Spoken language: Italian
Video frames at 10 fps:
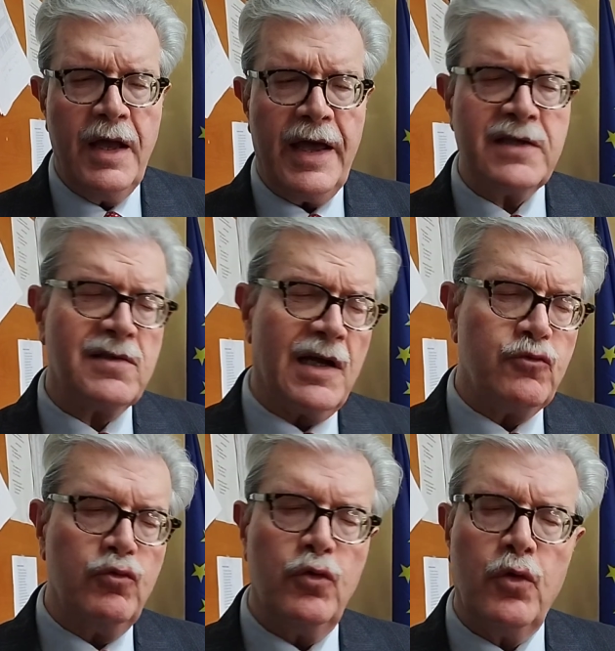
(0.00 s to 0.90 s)
È
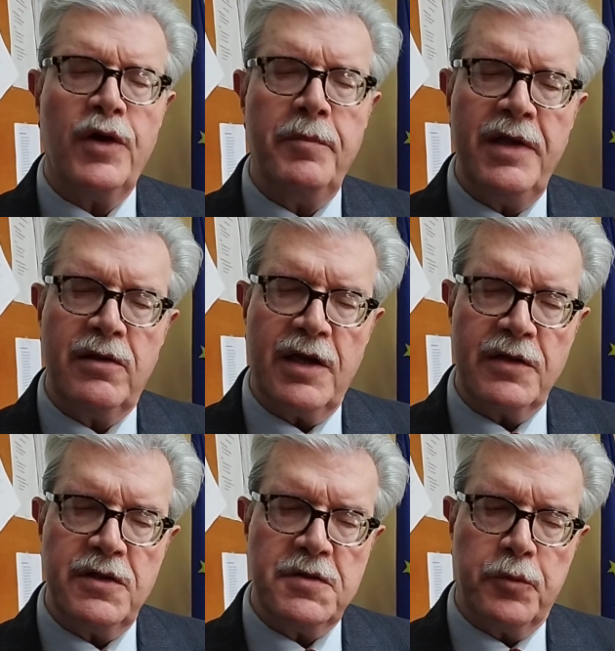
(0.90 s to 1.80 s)
stato un onore mettere a
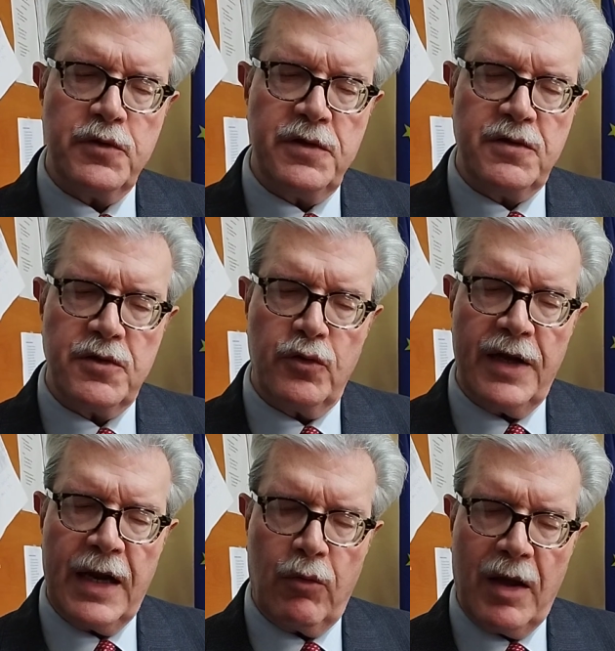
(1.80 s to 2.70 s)

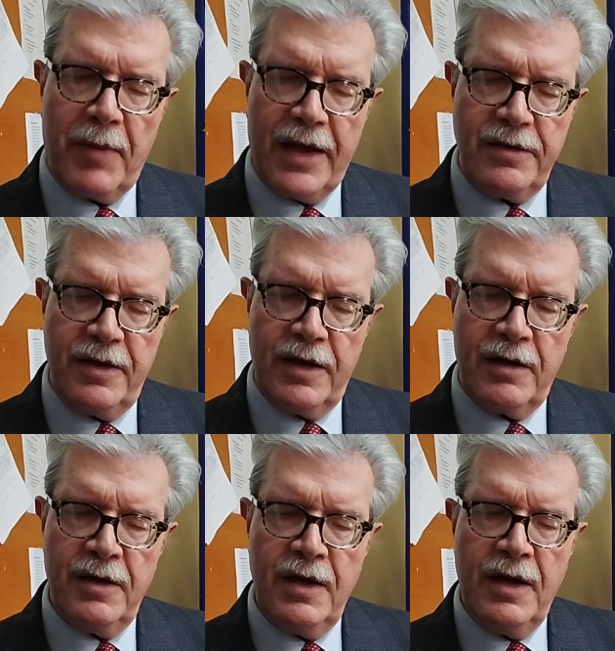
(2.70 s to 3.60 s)
disposizione l'Aula
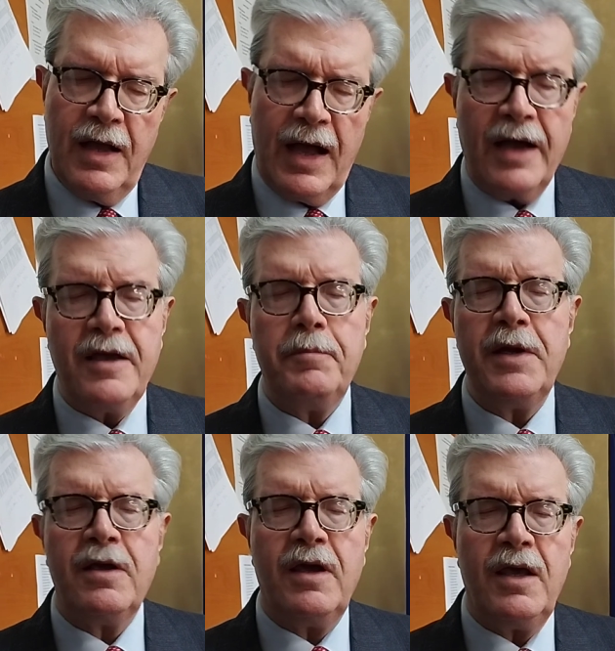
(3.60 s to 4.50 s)
Magna, anche
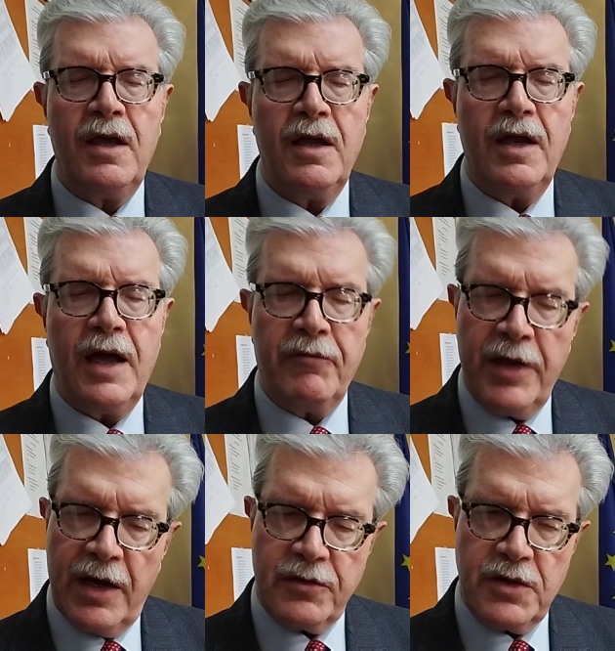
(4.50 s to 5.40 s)
perché
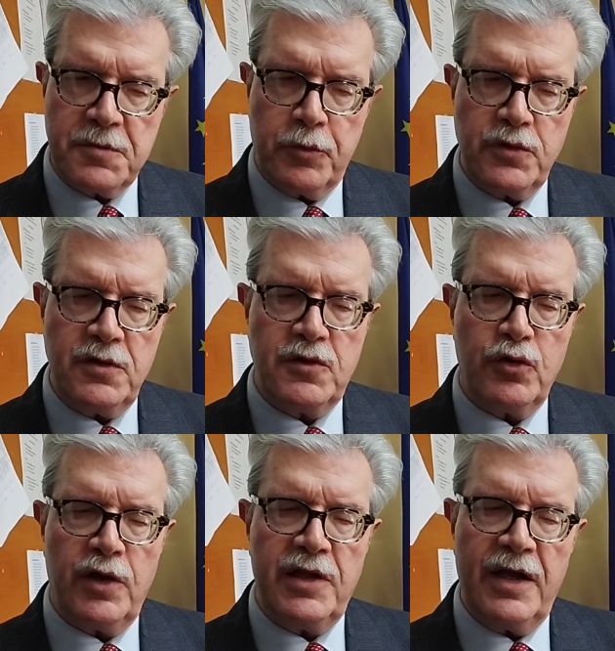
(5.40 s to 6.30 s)
avere a
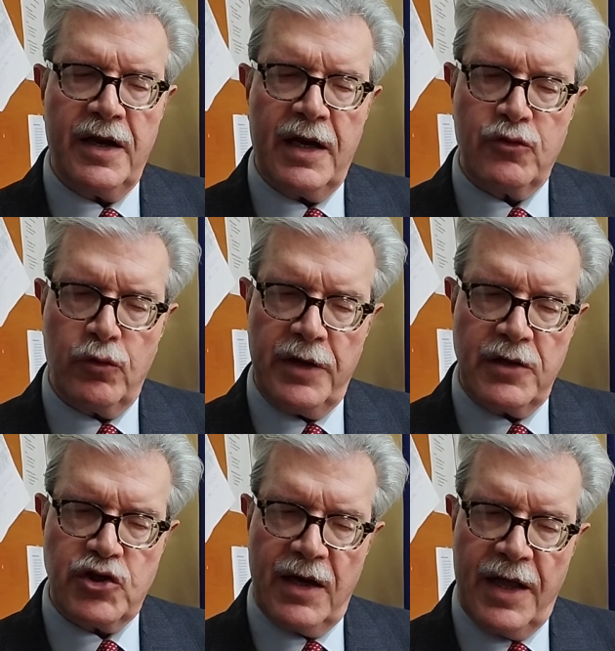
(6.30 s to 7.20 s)
disposizione dei relatori
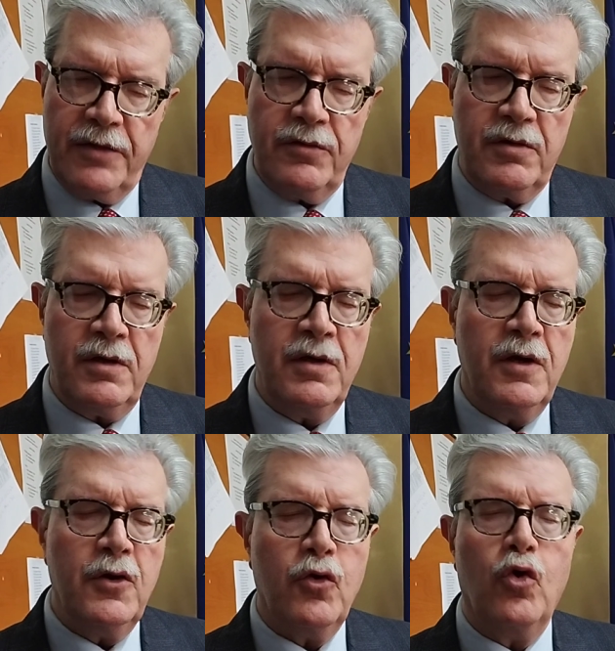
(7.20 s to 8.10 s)
eccellenti
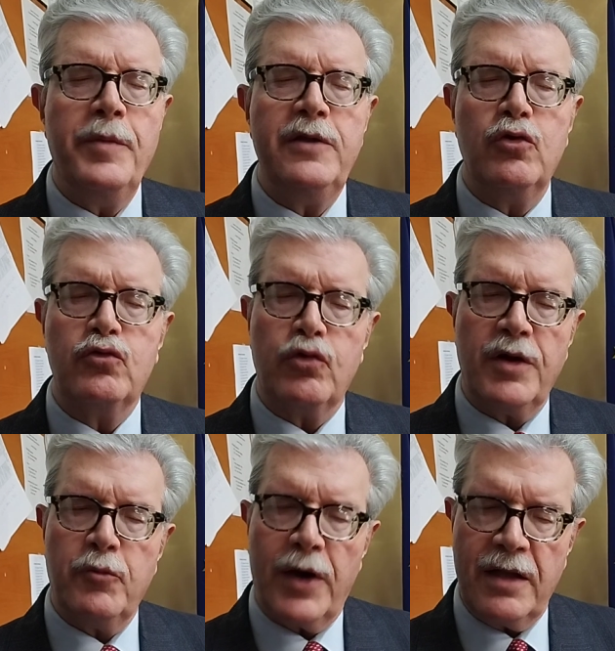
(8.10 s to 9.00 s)
come il
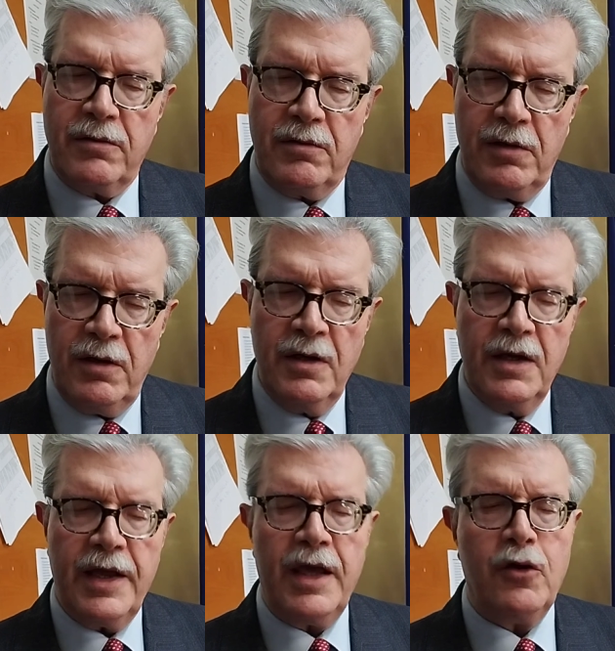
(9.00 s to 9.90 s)
dottore Moretti
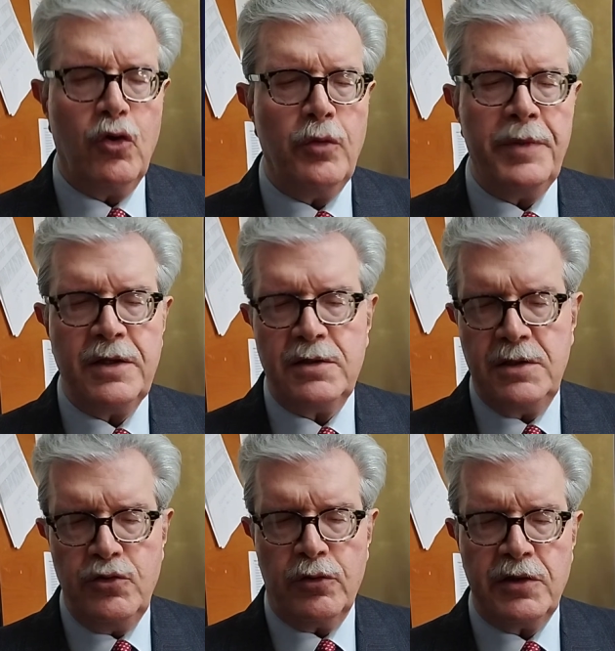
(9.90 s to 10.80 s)
e come il
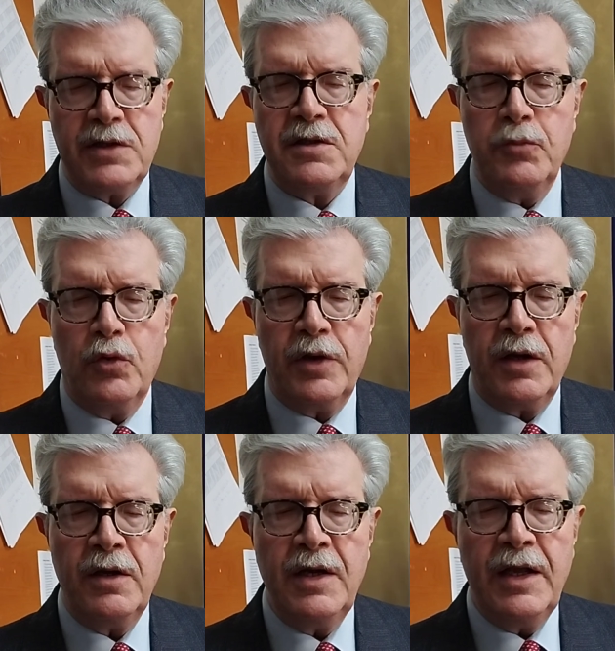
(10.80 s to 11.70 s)
signor De
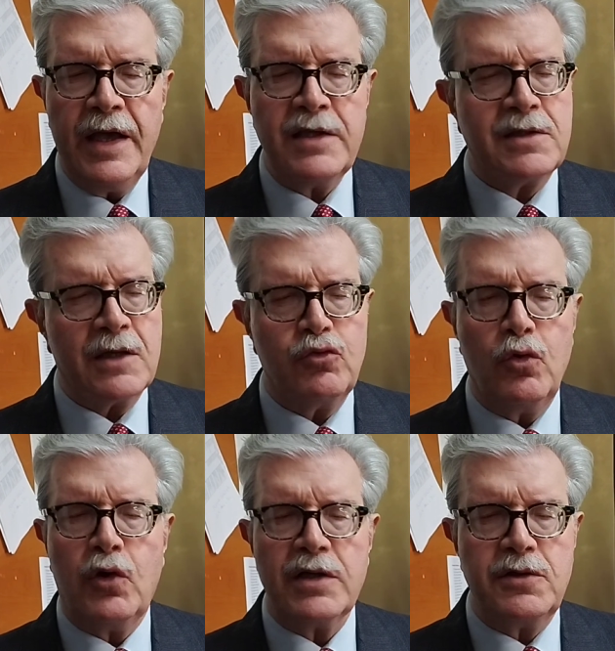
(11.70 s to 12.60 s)
Simone è stata
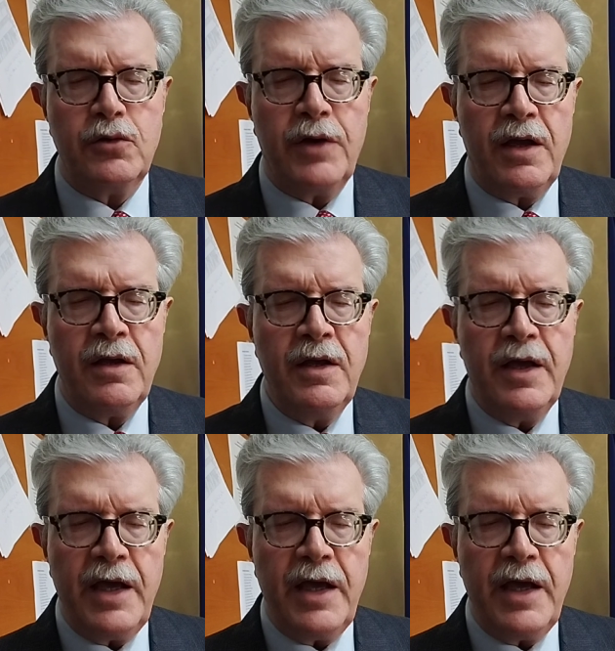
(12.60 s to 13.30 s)
un'occasione